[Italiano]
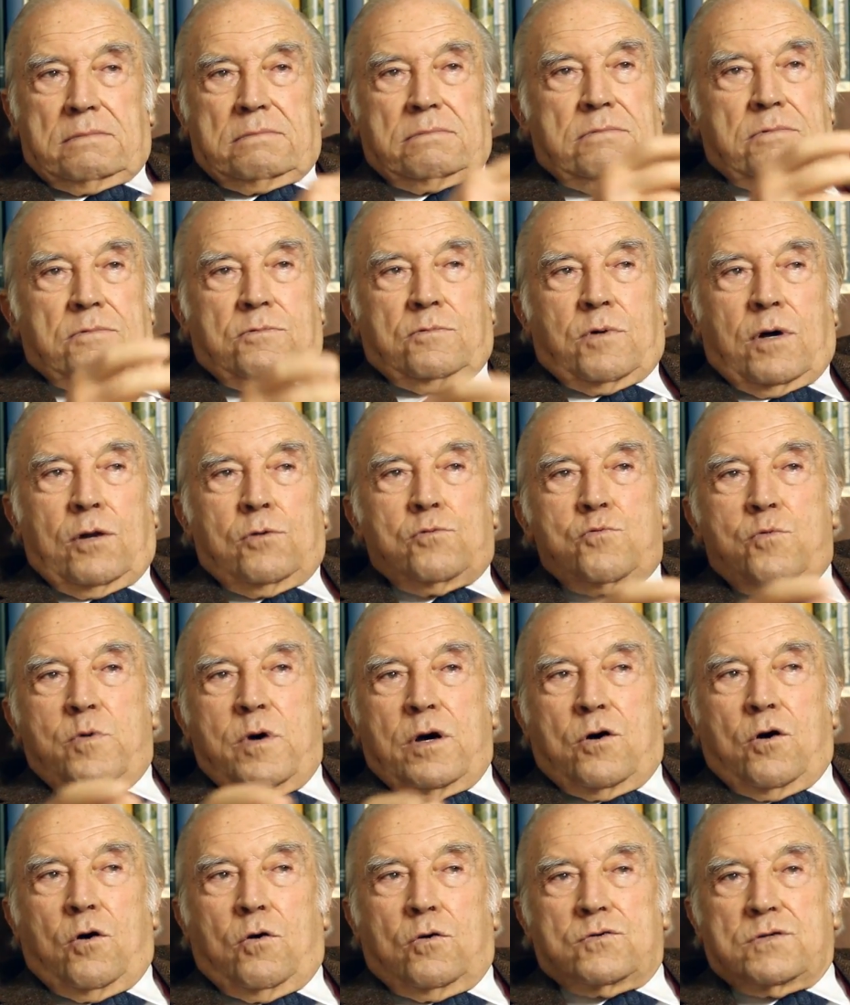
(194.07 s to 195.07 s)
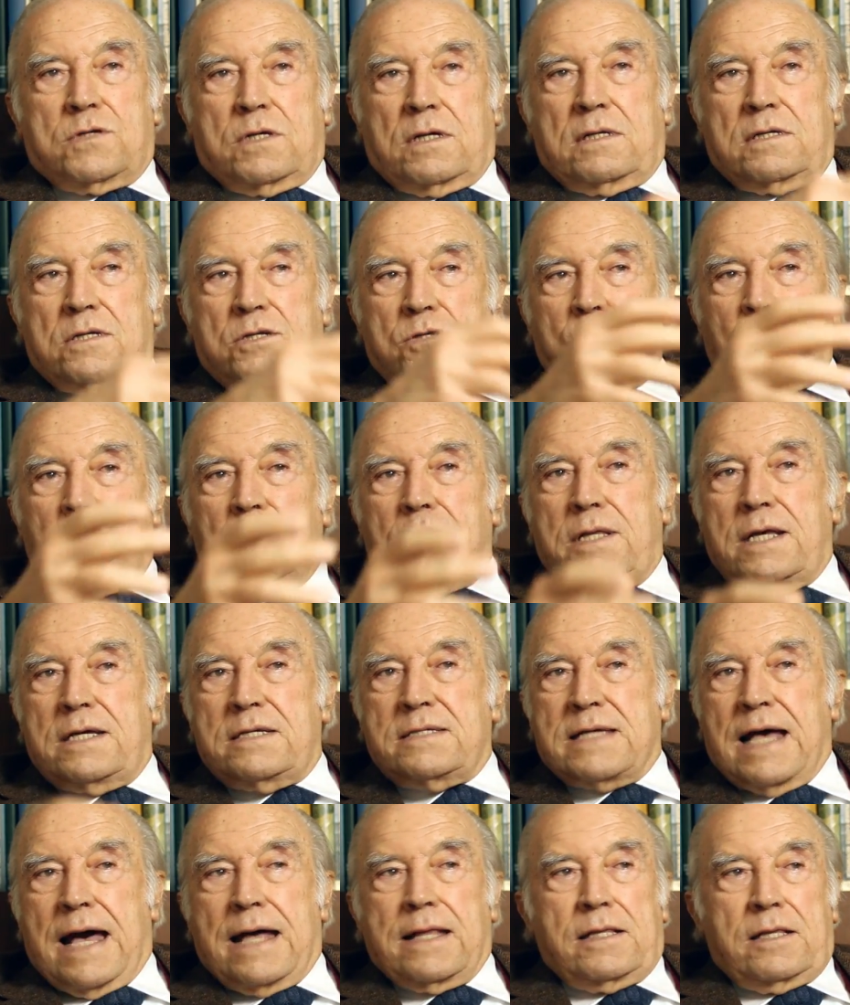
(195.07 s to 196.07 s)
qualunque cosa, le storie dei
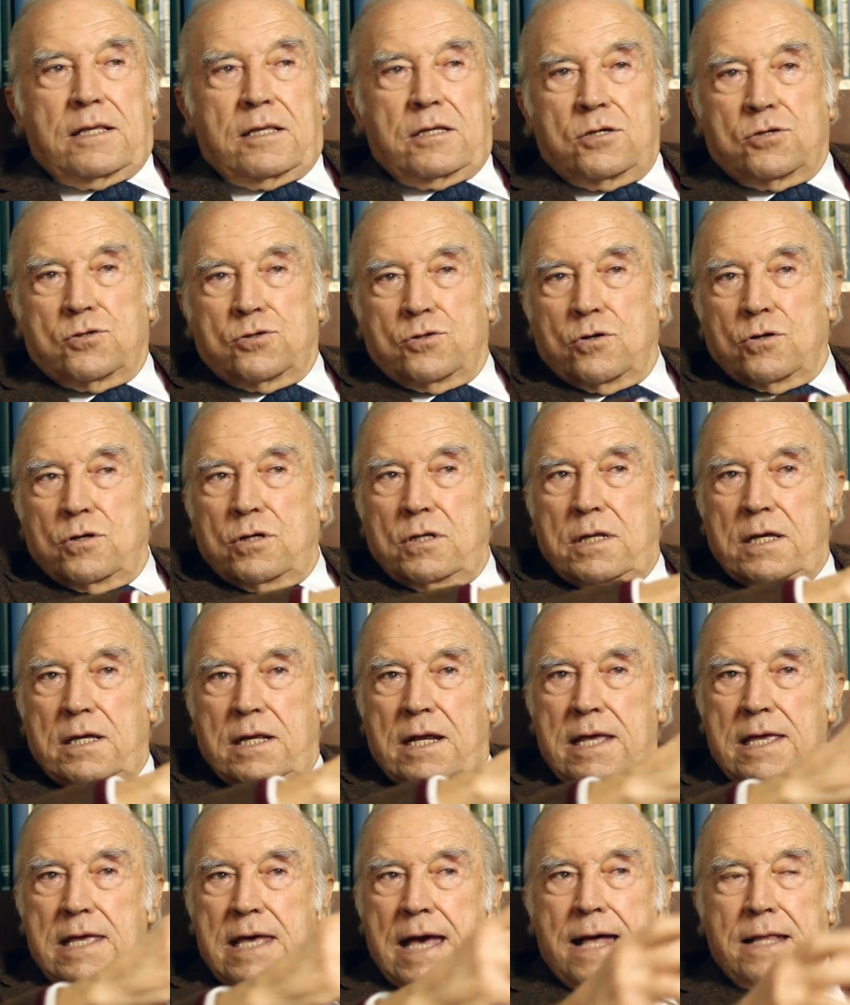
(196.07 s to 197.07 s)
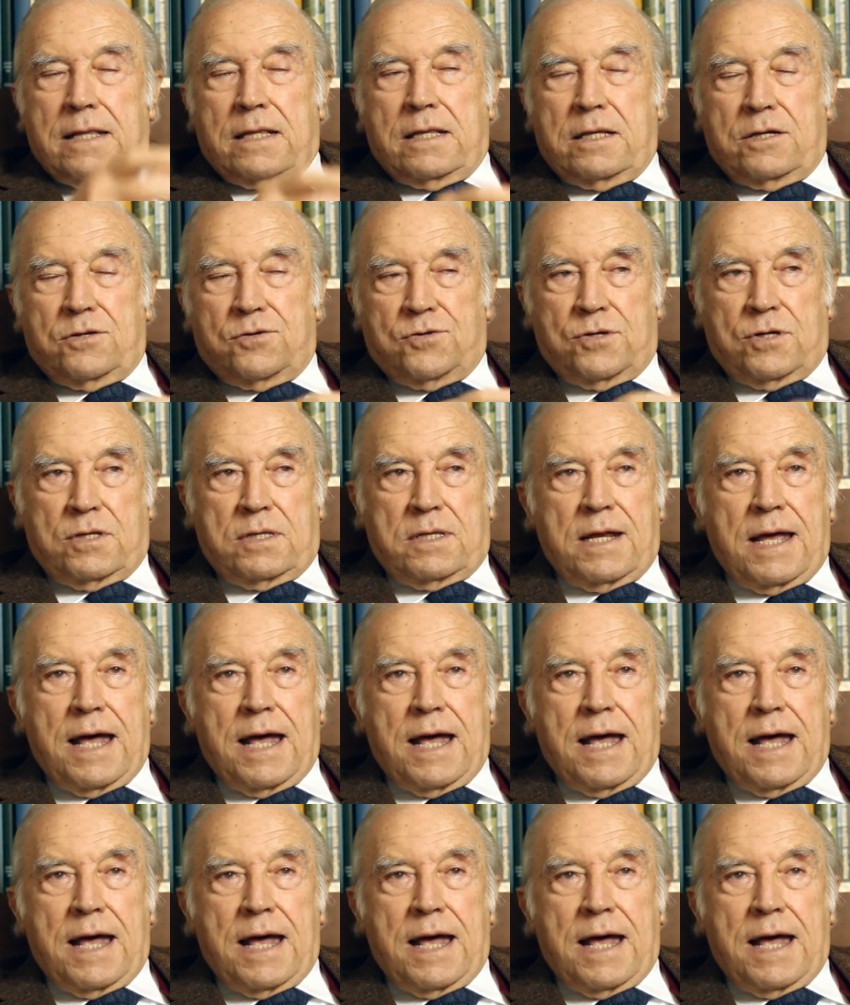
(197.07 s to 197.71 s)
santi, le storie dei regnanti, eccetera.